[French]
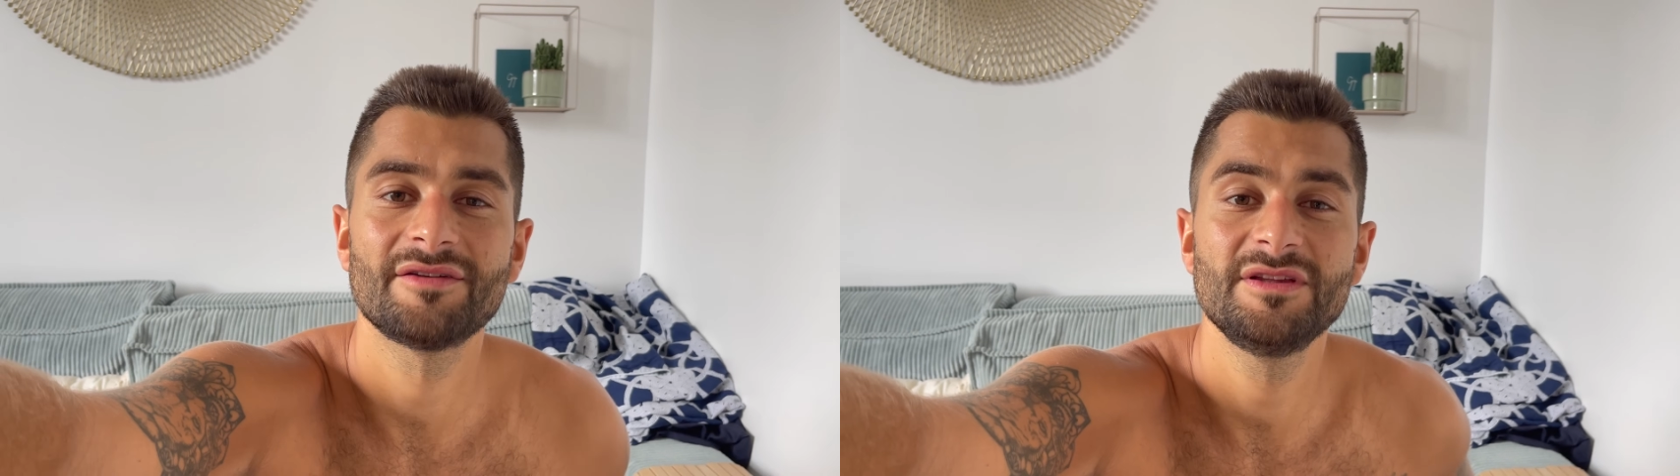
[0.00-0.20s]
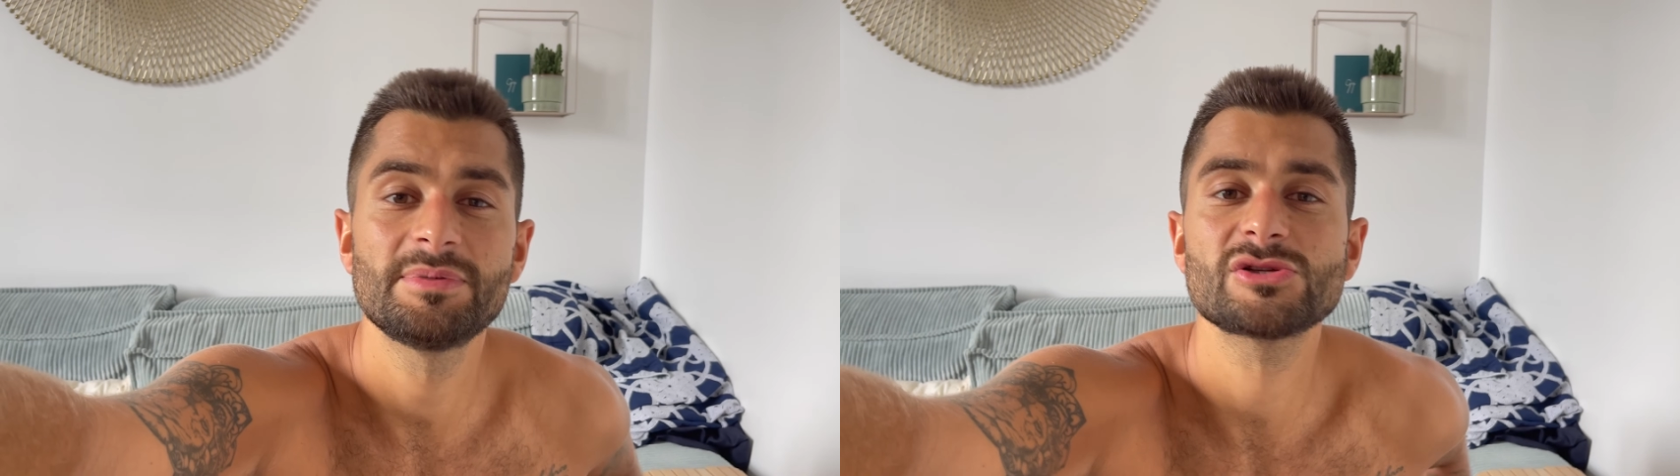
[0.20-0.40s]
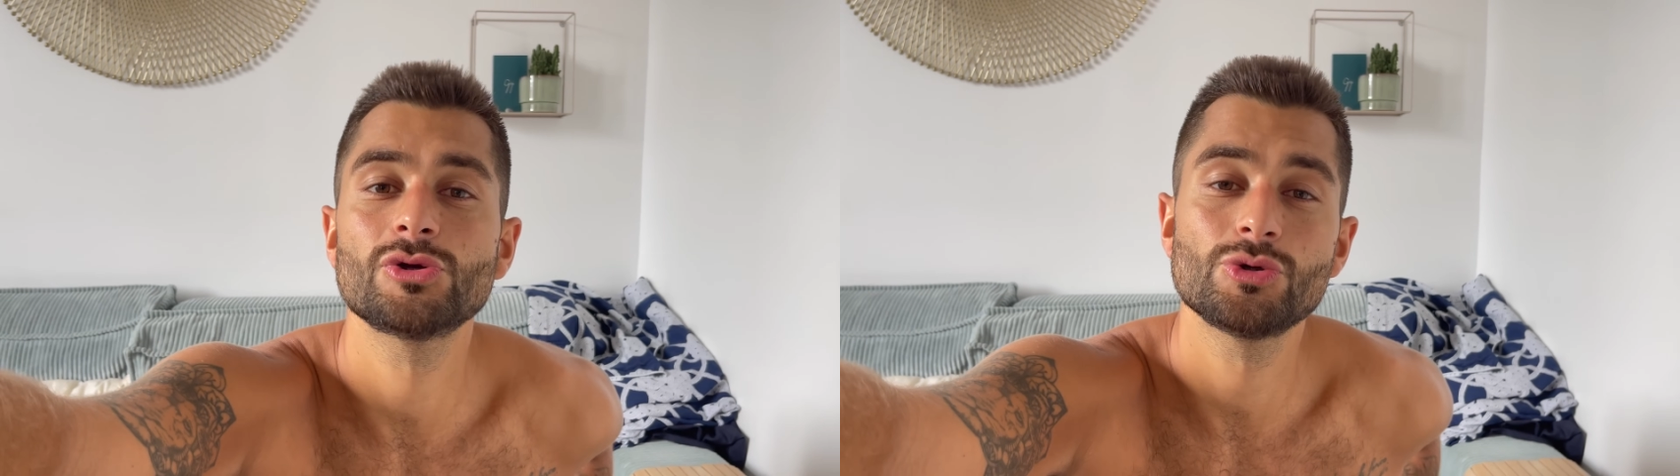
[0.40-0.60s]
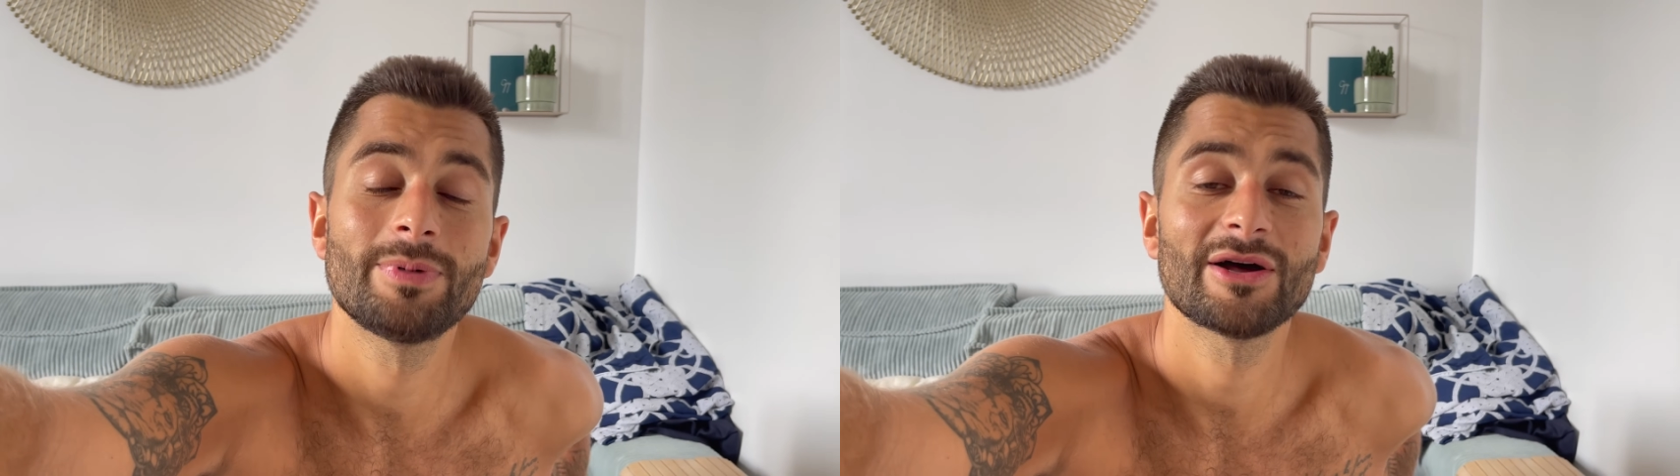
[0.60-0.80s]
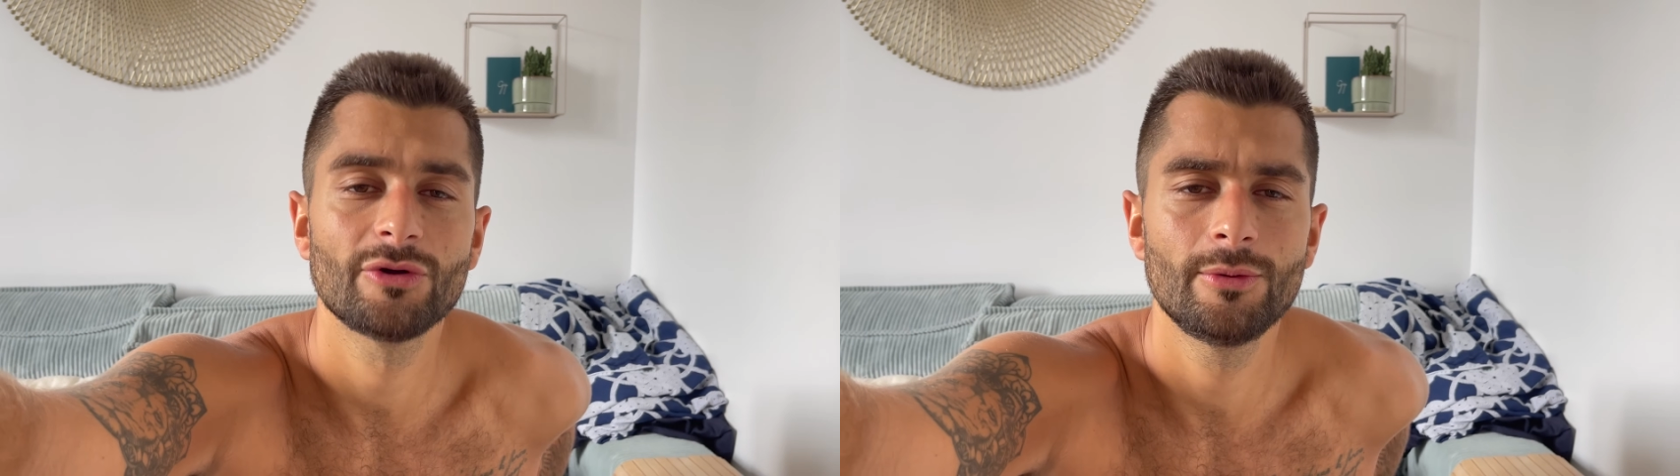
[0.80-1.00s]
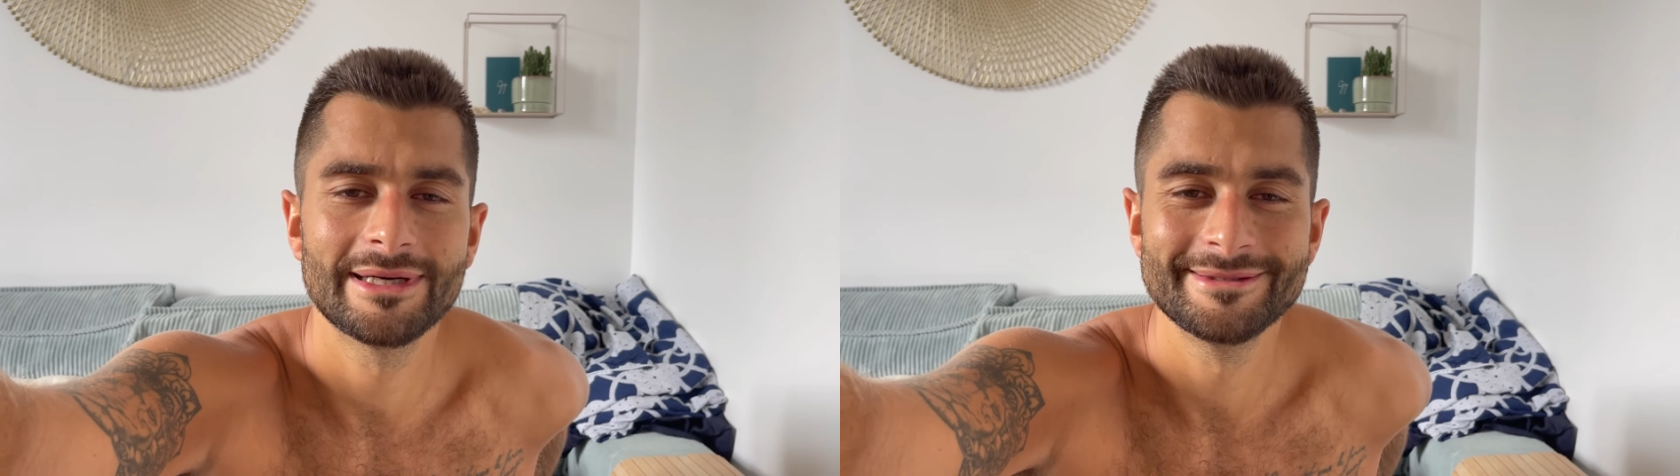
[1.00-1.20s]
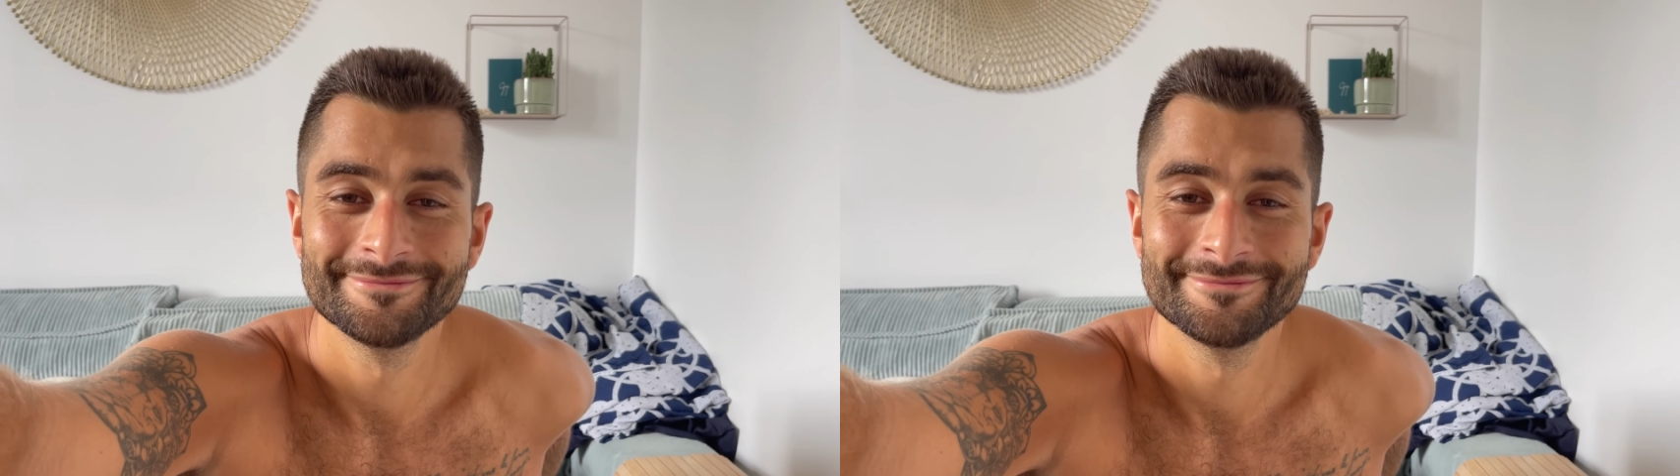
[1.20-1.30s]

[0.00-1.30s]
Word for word: vite parce que tu pars de loin.